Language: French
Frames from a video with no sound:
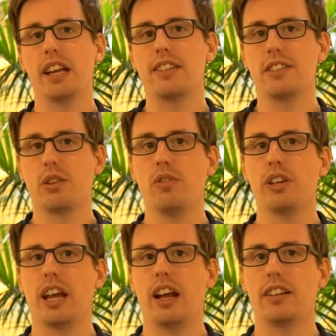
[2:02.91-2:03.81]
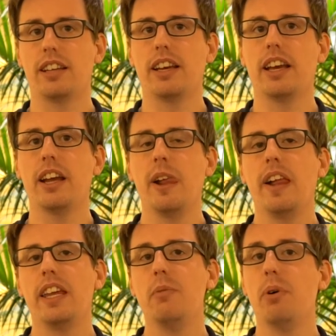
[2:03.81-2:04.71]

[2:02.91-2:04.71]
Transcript: l'assistant vocal intégré. Ils